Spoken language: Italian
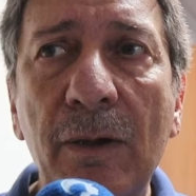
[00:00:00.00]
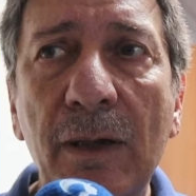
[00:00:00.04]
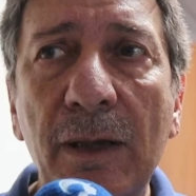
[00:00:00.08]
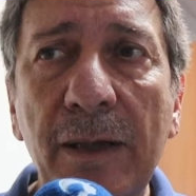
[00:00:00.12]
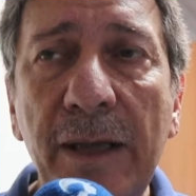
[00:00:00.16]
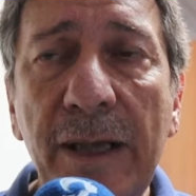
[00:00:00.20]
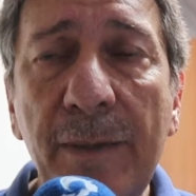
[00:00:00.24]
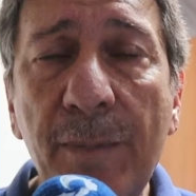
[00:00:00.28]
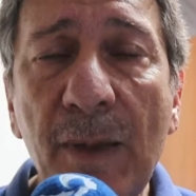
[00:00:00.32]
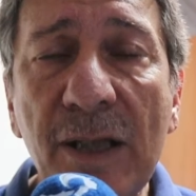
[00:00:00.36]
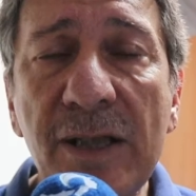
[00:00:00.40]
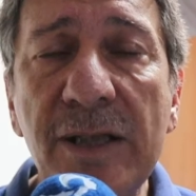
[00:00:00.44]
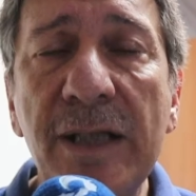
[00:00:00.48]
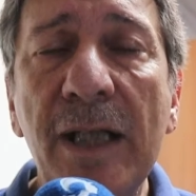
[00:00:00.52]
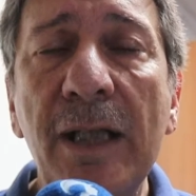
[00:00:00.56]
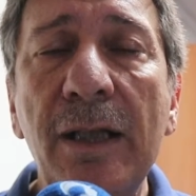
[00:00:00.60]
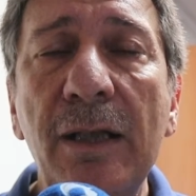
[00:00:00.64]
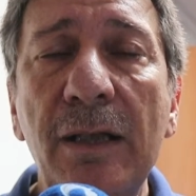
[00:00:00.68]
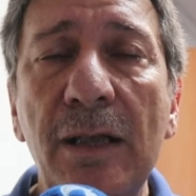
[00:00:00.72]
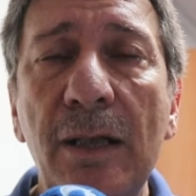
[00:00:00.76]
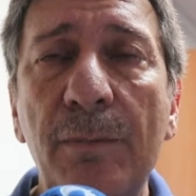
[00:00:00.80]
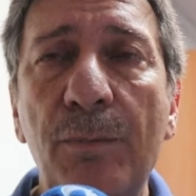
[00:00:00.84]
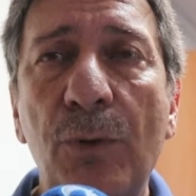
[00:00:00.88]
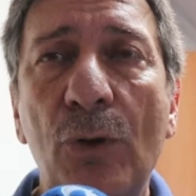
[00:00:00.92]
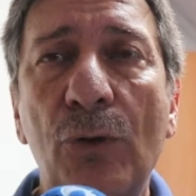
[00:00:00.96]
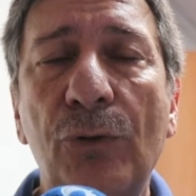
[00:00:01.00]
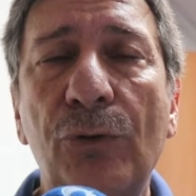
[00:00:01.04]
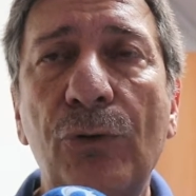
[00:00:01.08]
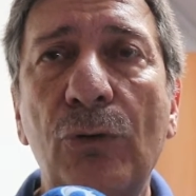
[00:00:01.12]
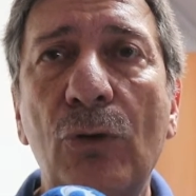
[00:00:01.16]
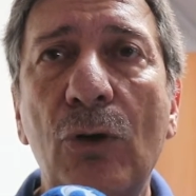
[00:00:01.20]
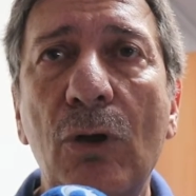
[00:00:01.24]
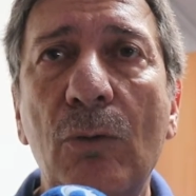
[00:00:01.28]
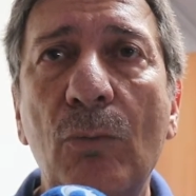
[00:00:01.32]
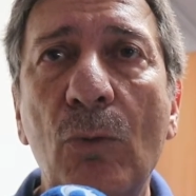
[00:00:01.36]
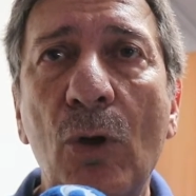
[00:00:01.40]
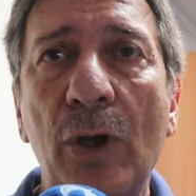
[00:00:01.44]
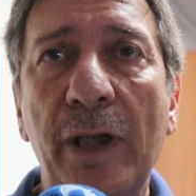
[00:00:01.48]
i pazienti
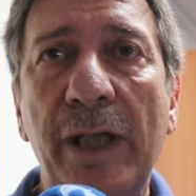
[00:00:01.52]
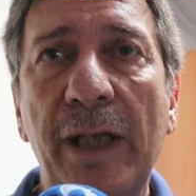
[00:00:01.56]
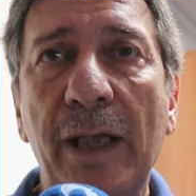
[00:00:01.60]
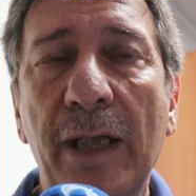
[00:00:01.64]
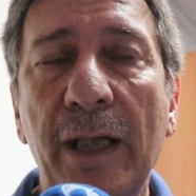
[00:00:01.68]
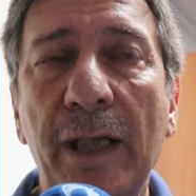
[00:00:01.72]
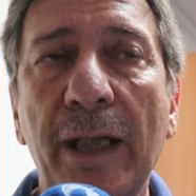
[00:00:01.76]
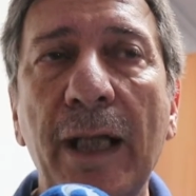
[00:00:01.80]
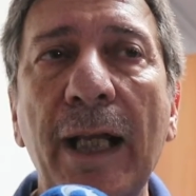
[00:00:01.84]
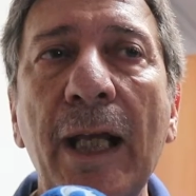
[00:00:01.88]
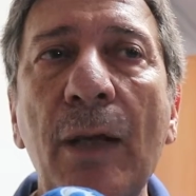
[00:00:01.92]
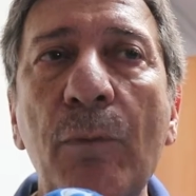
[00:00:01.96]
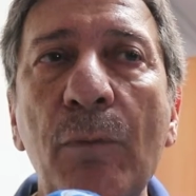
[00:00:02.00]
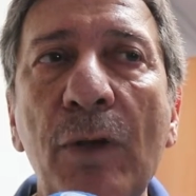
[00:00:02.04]
possono morire e